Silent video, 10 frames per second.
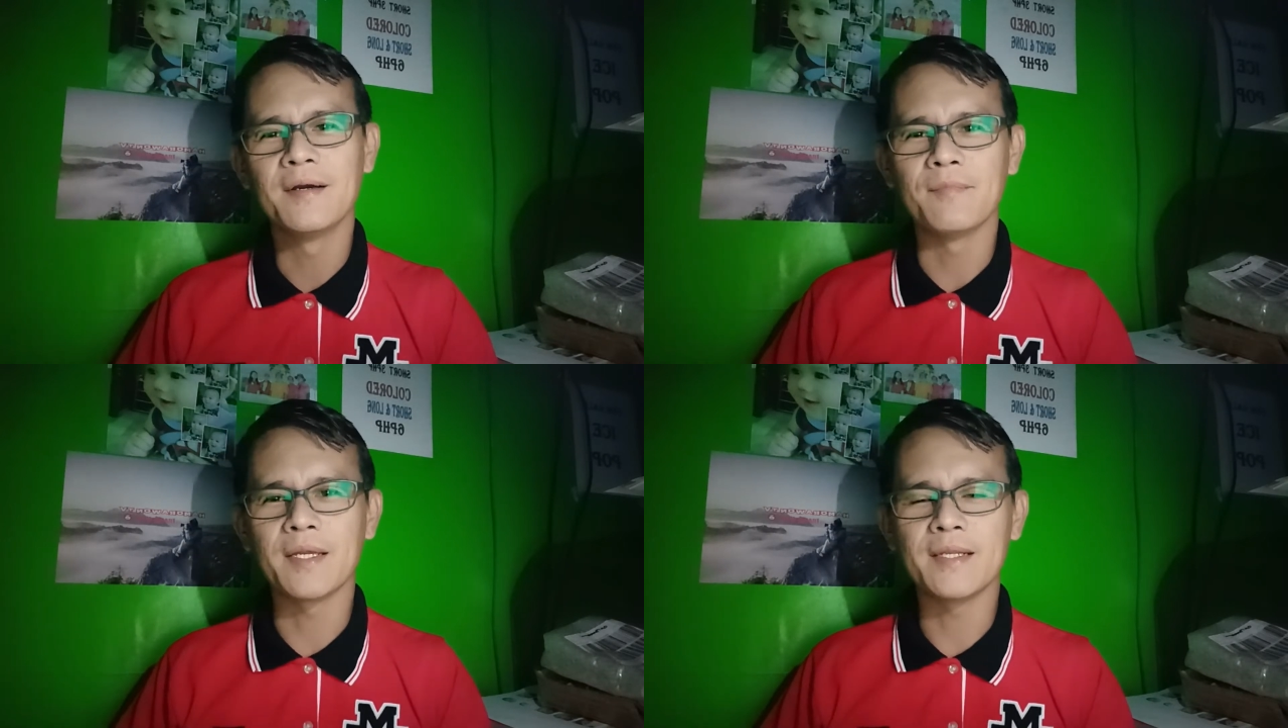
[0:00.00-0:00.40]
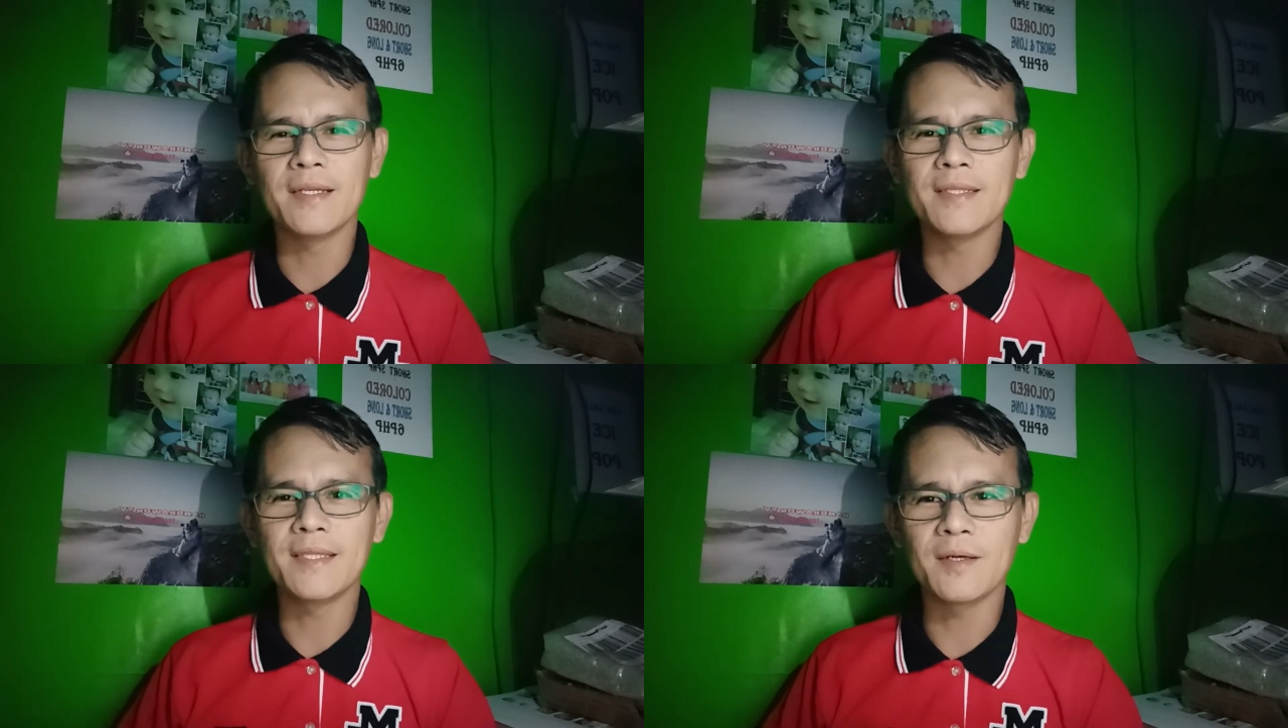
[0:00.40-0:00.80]
may
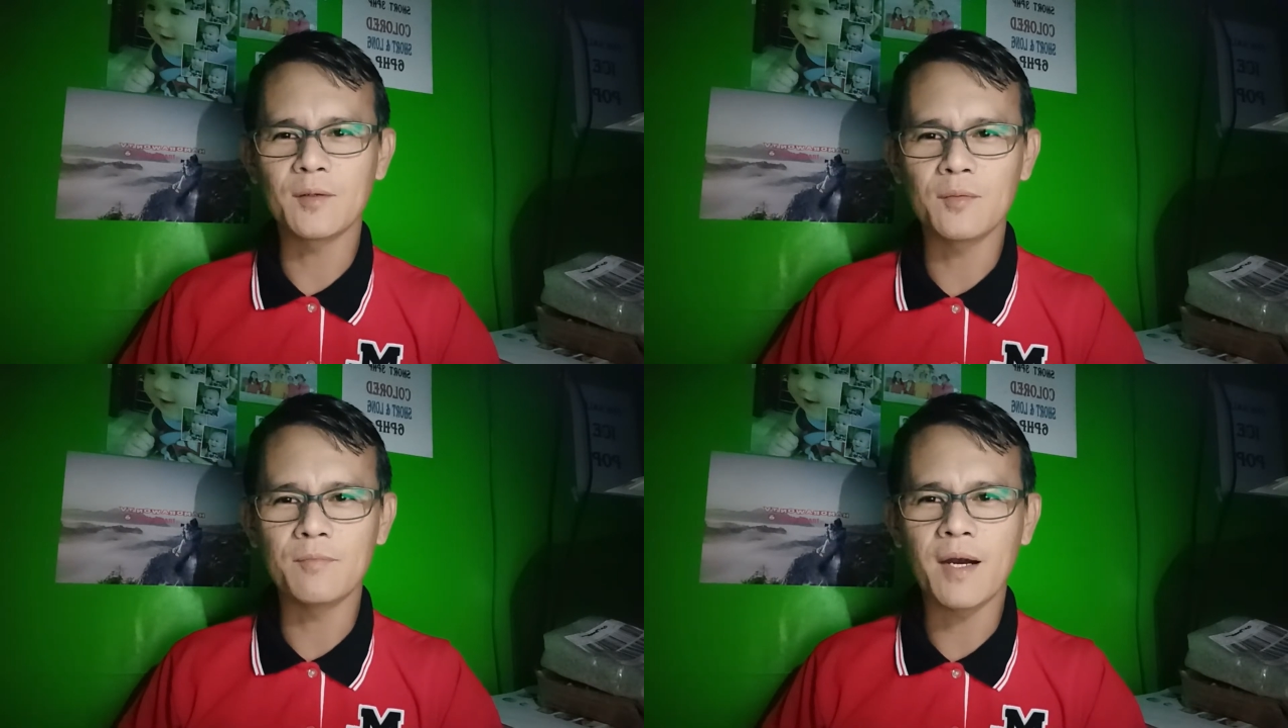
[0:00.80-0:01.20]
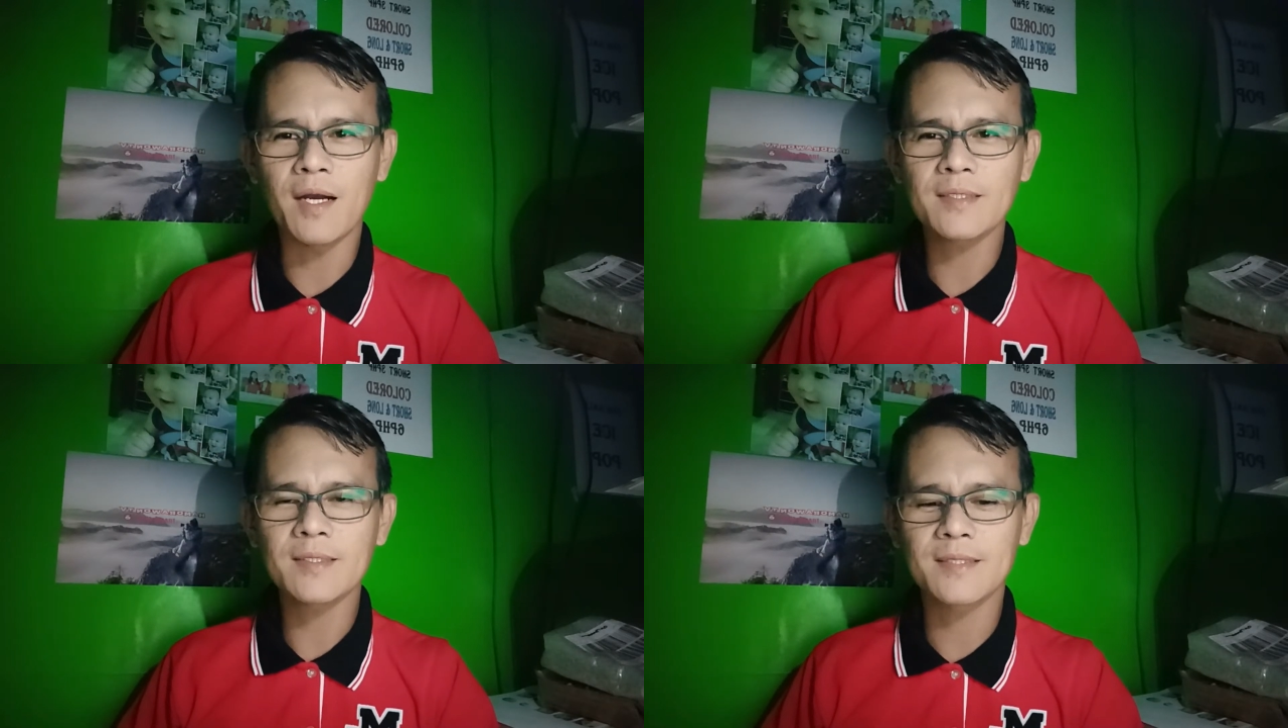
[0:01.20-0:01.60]
dadating akong
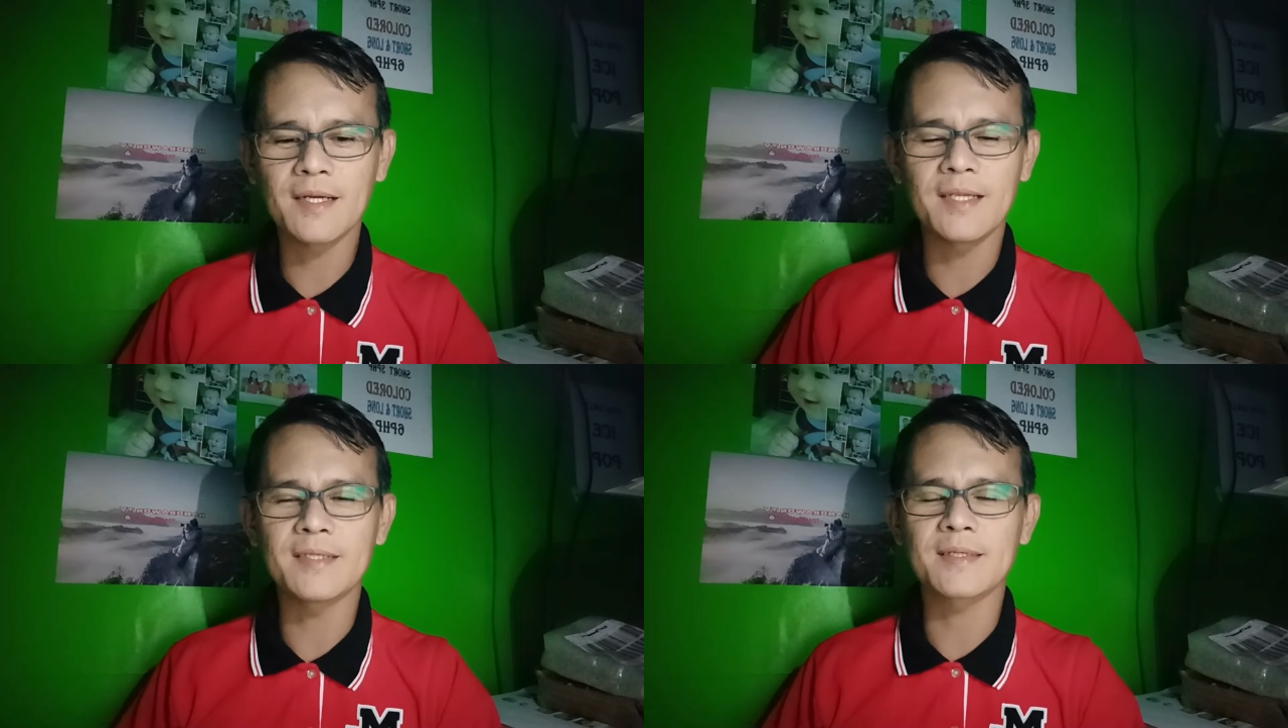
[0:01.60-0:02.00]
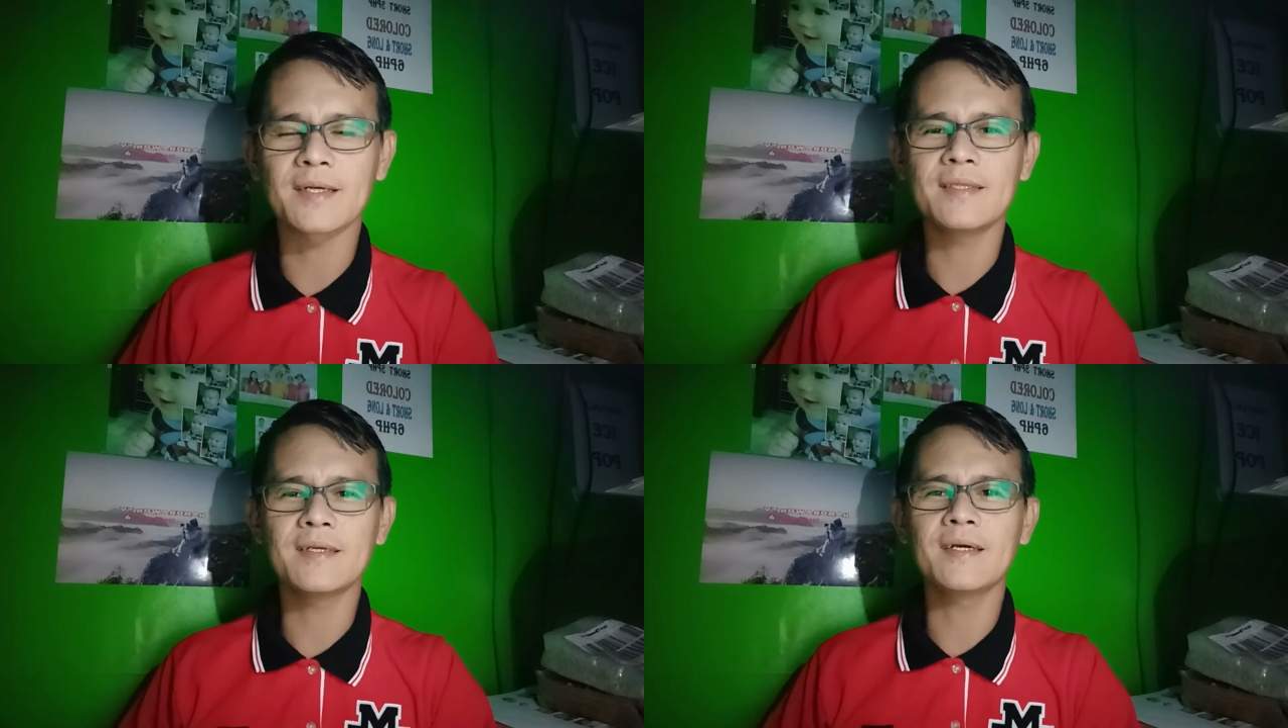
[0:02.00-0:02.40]
box galing sa
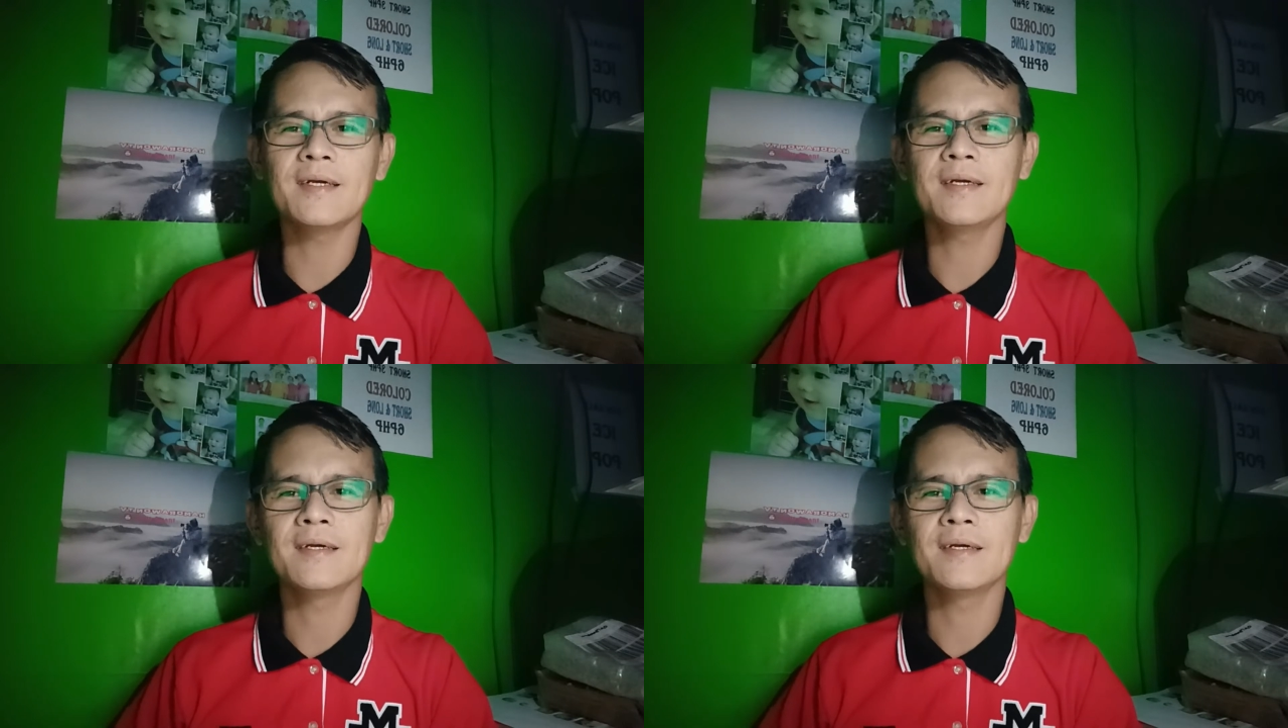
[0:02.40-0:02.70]
kanya